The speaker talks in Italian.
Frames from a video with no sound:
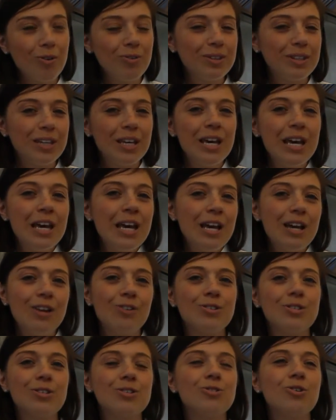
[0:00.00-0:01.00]
quindi
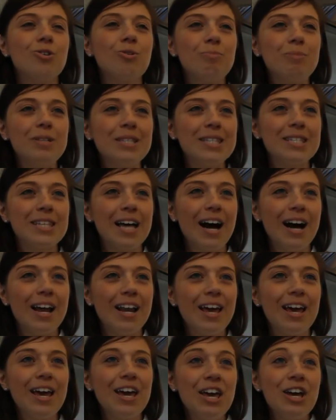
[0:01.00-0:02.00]
lo stesso
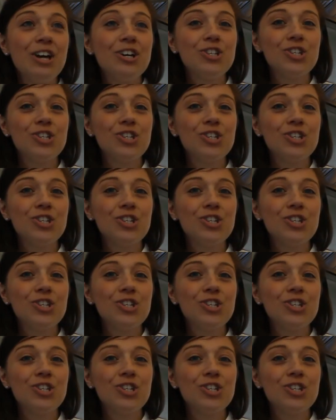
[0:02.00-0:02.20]
commensale,